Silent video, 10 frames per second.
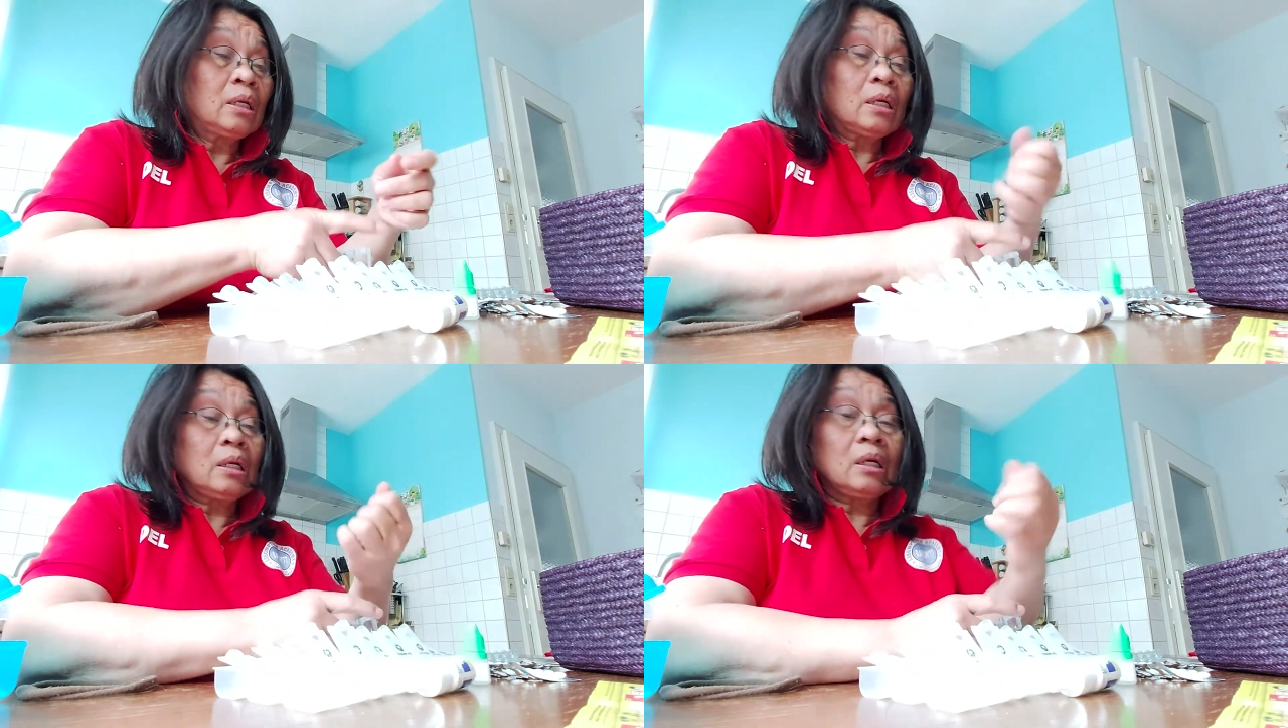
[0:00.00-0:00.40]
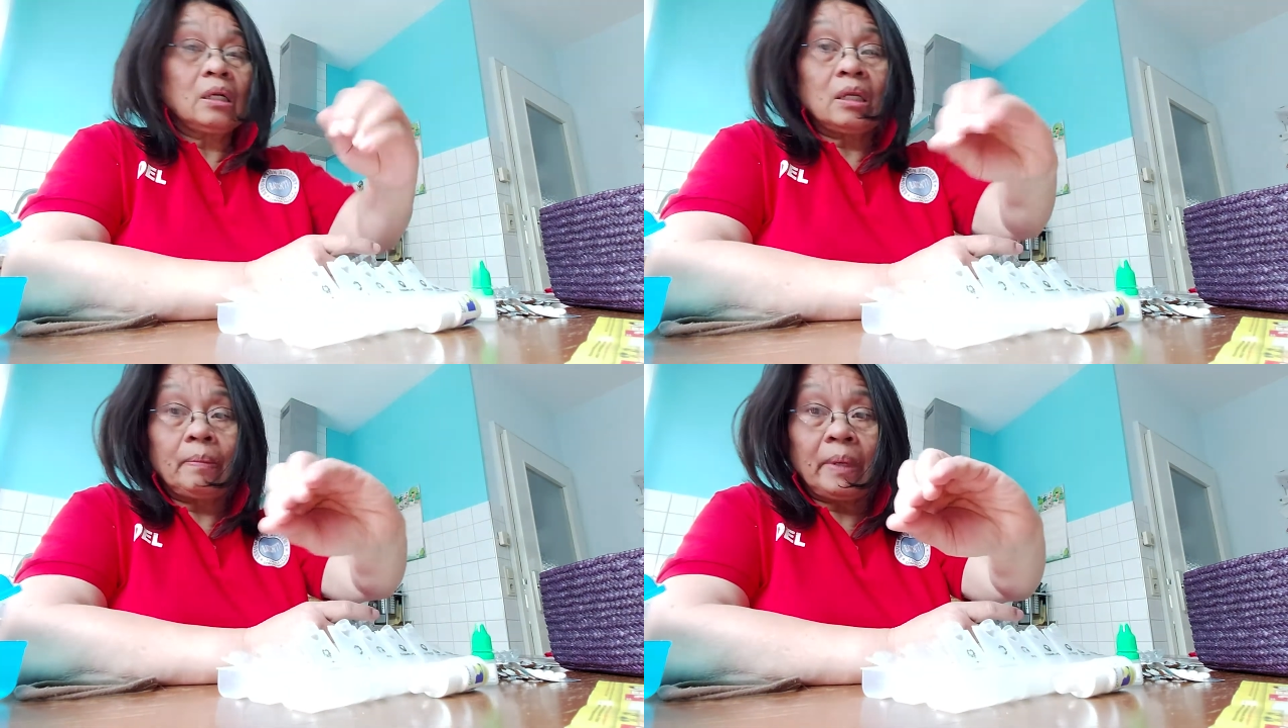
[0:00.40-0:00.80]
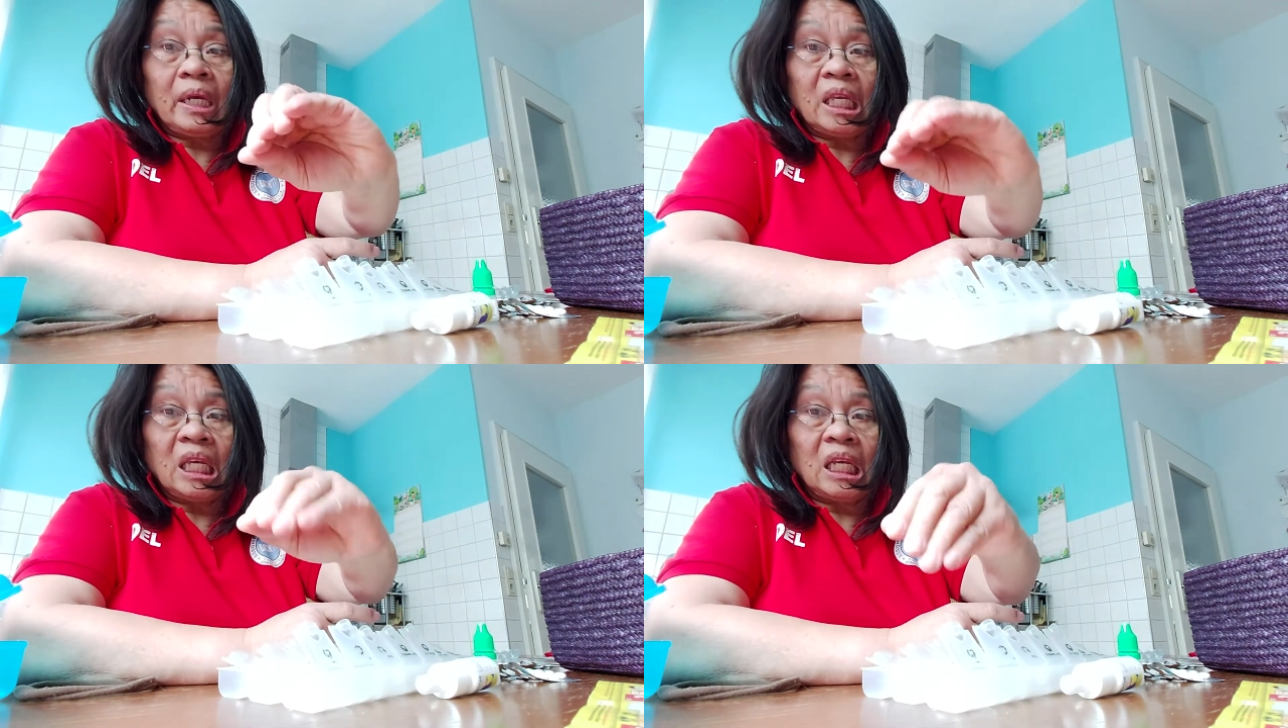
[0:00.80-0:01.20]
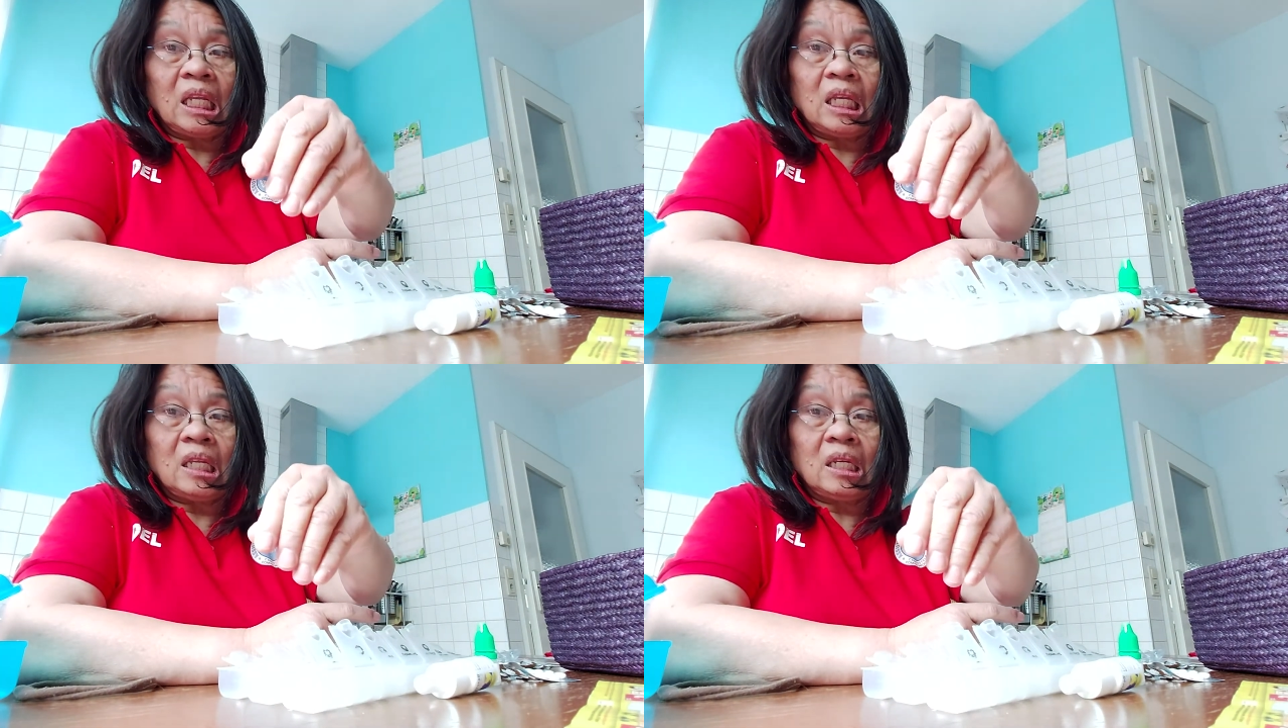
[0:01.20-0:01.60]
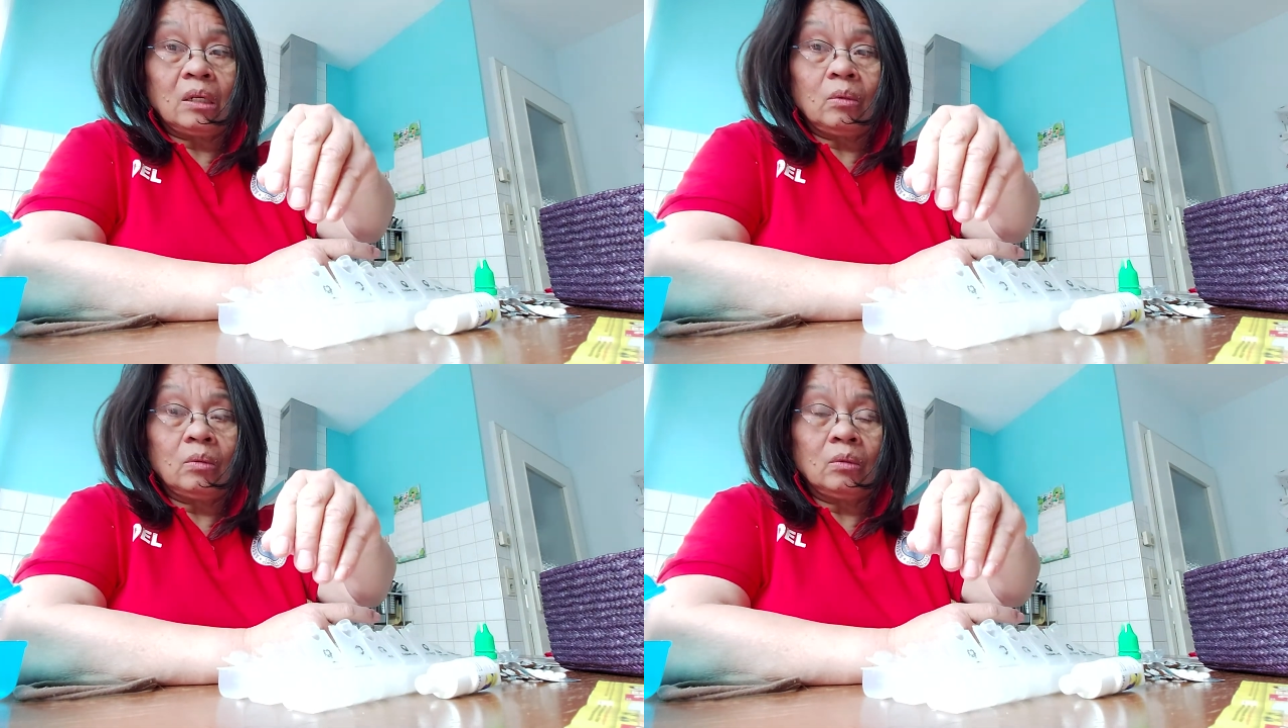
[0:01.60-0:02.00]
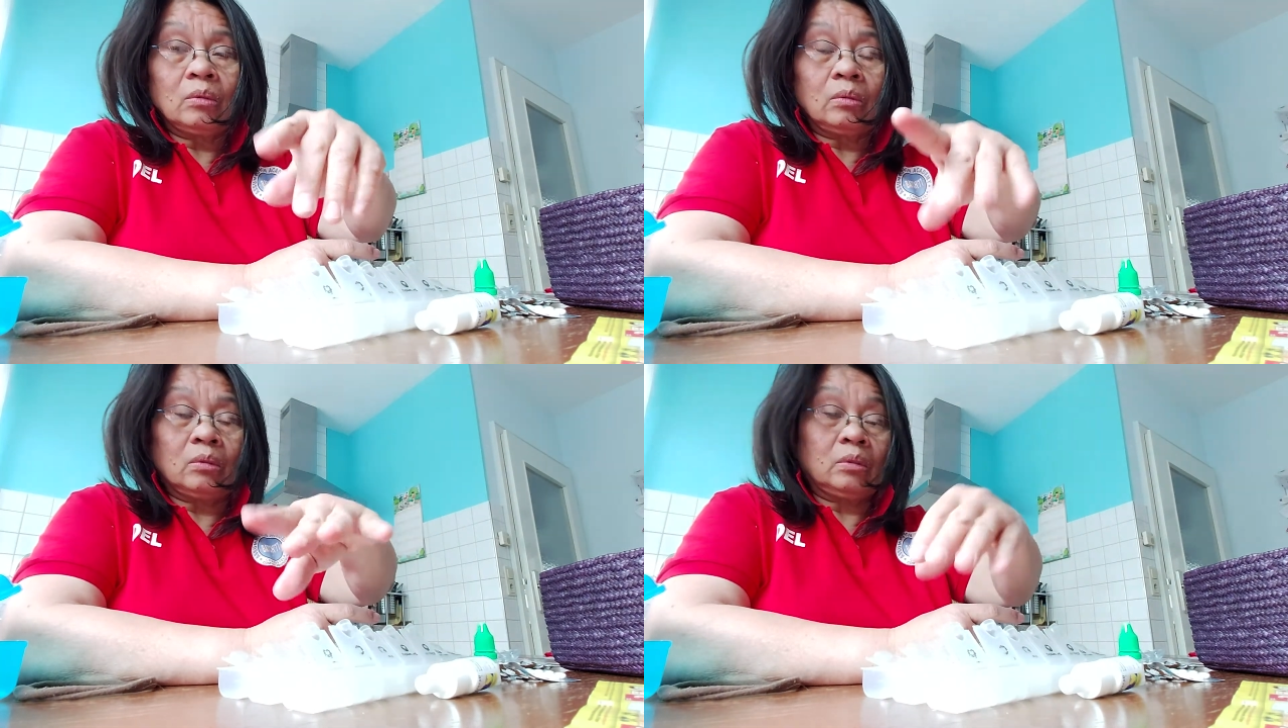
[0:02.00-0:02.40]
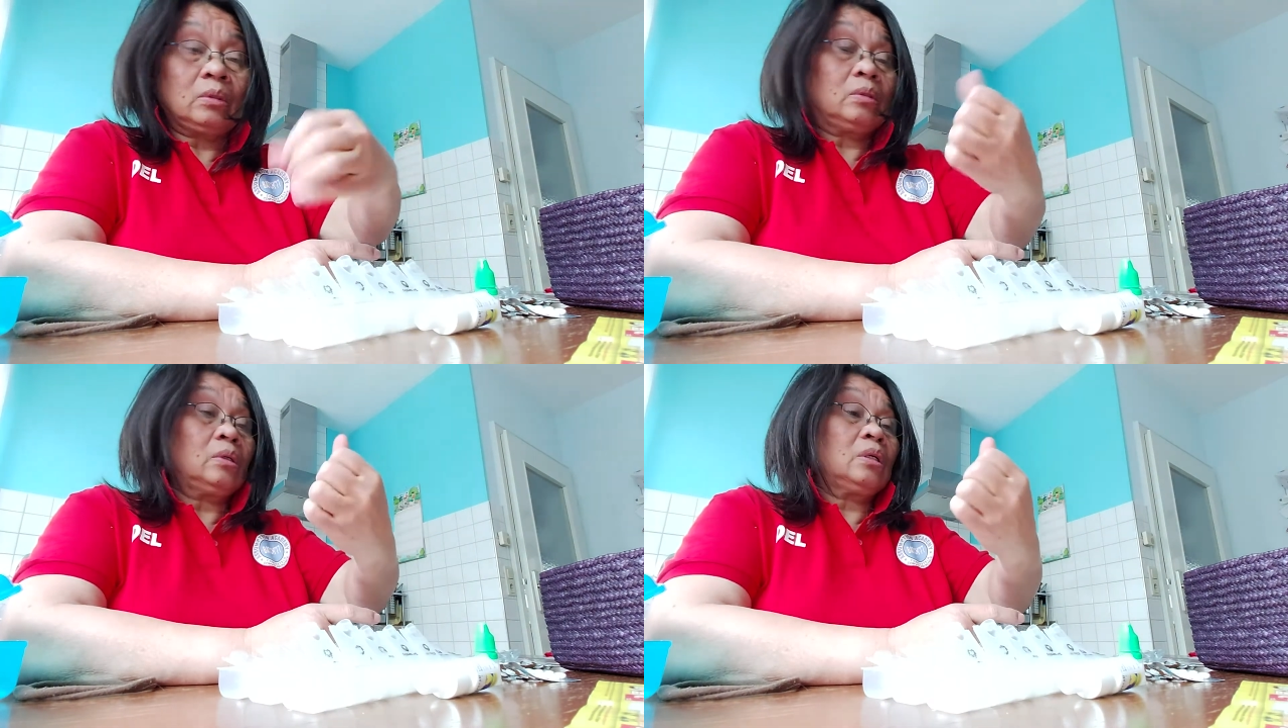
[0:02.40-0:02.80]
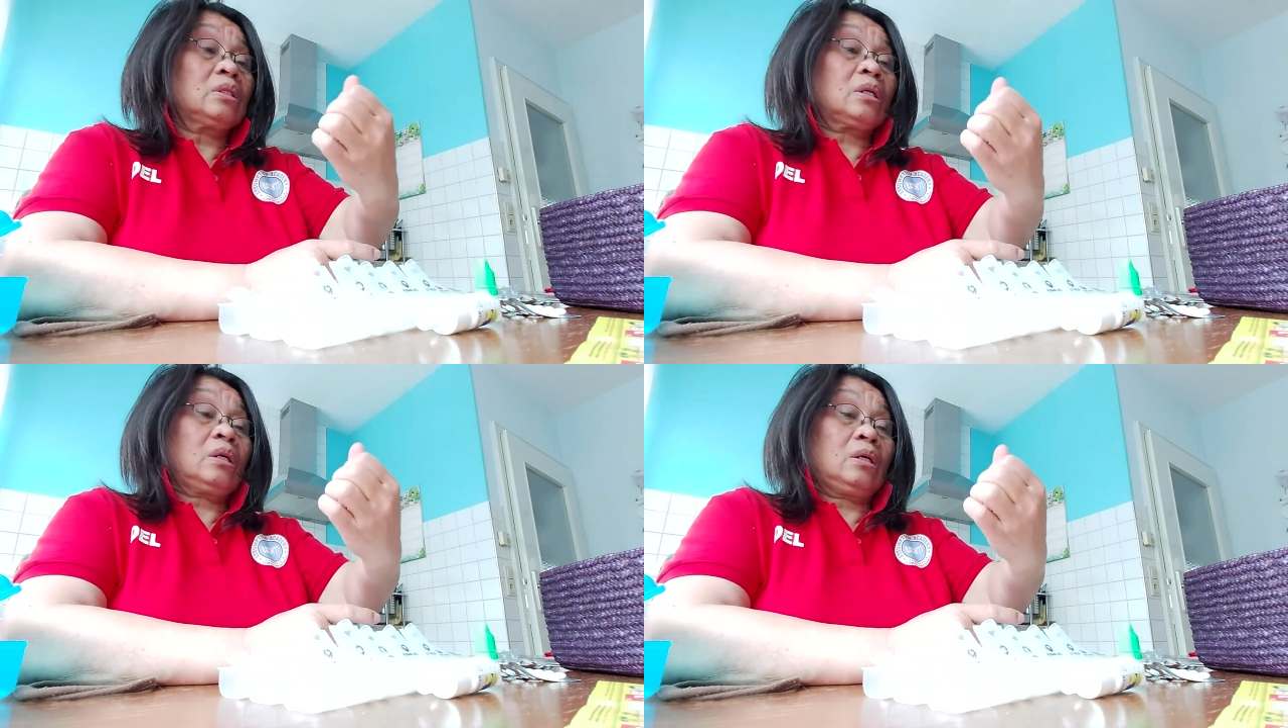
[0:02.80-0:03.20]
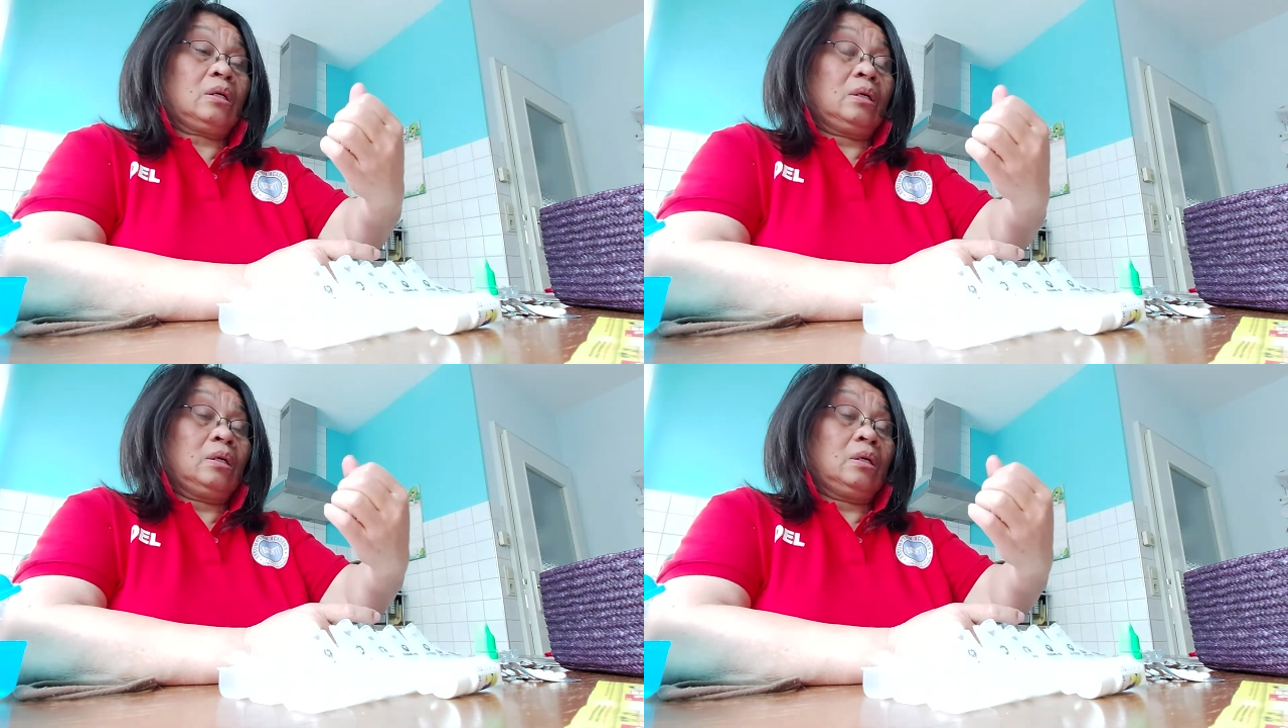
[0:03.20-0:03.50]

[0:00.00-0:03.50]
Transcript: Kaya napakaikli ng kuko ko. At saka,